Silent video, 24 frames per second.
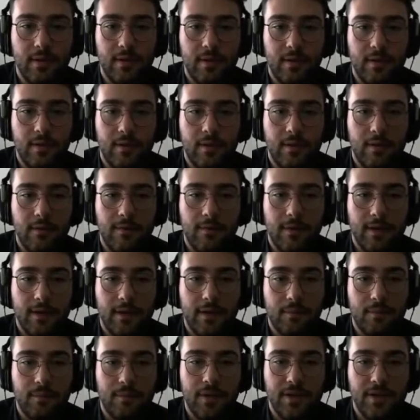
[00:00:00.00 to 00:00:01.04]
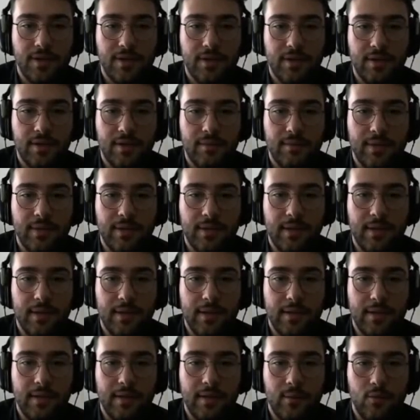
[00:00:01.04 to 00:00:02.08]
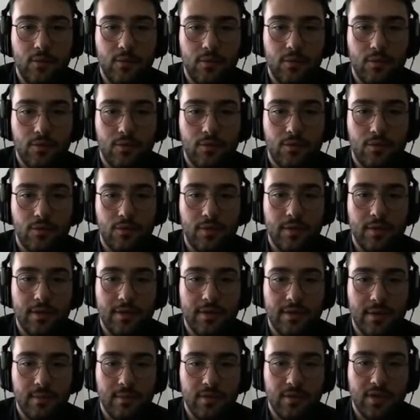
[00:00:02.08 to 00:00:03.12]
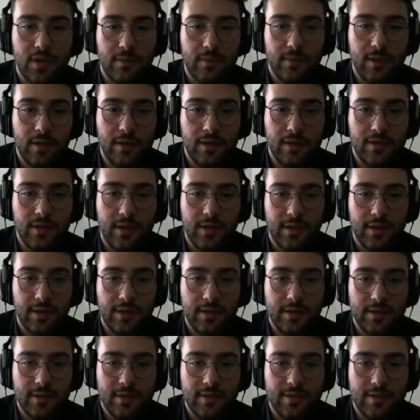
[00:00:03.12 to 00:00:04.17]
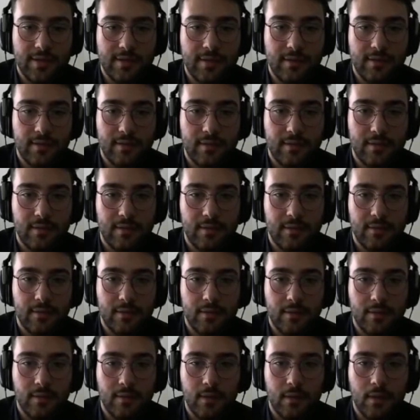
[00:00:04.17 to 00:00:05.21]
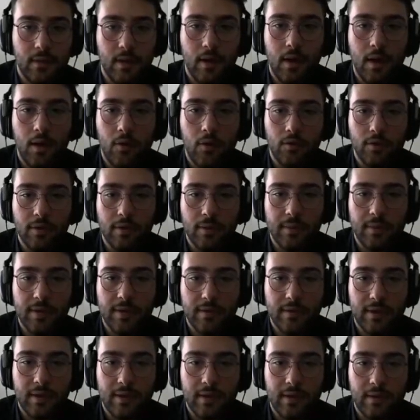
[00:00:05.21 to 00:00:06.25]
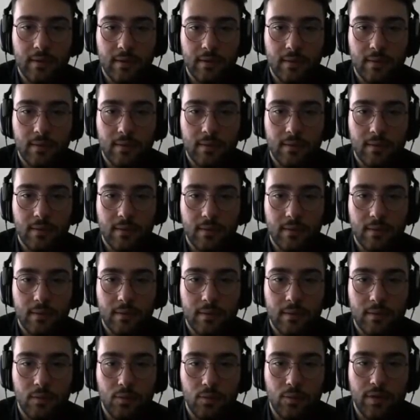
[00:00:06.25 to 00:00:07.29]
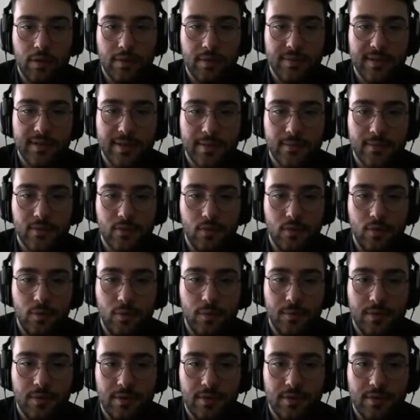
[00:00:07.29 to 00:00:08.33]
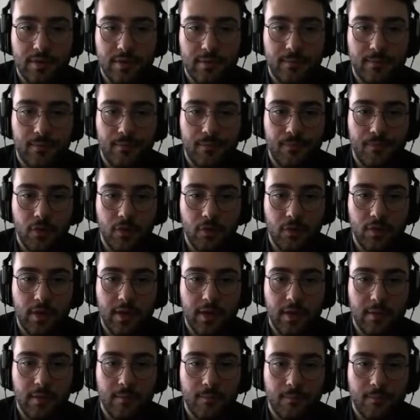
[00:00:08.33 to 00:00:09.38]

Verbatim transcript: E, fakat başka bir yere gidemiyoruz. Sanırsam camdan aşağı gideceğiz. Aa orada da biri var lan. Umarım sesimizi duymamıştır. Okey.